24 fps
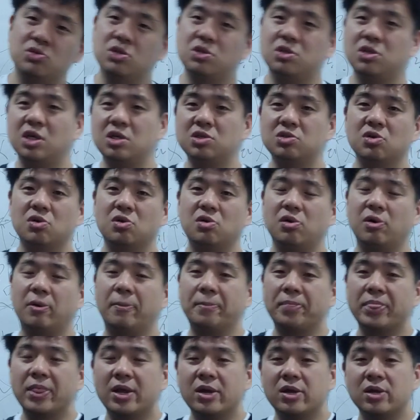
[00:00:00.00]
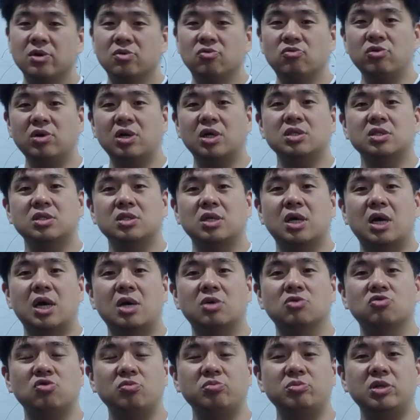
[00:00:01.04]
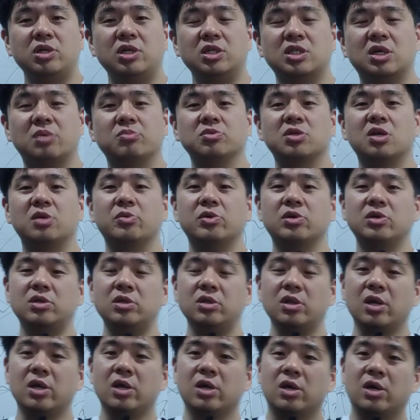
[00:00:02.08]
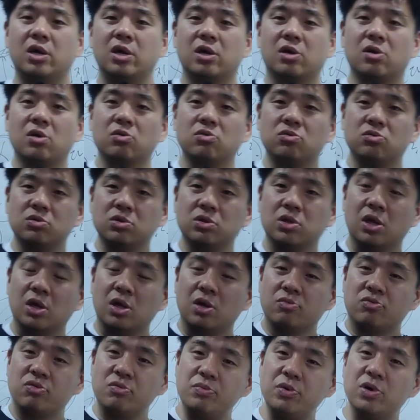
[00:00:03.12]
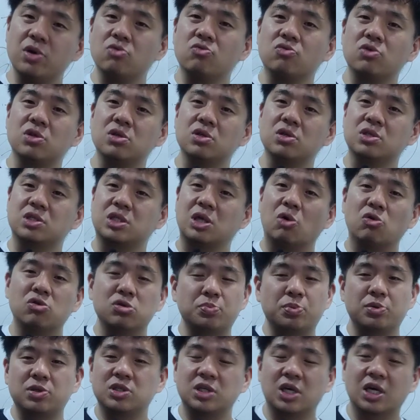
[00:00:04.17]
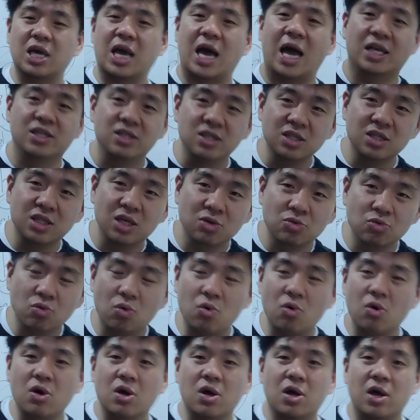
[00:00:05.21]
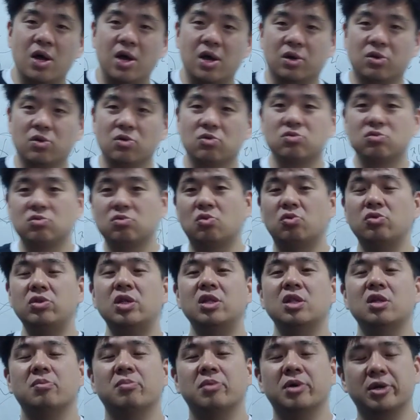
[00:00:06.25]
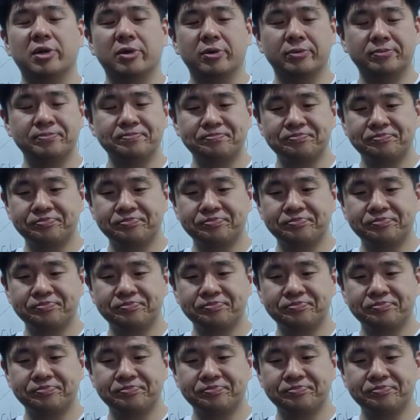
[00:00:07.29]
어쨌든 해서 우리가 수업 시간에 잠자면은 에, 예, 결국은 분명히 우리는 자고 싶어서 잔 게 아닌데도 에, 예, 결국은 혼난단 말이에요.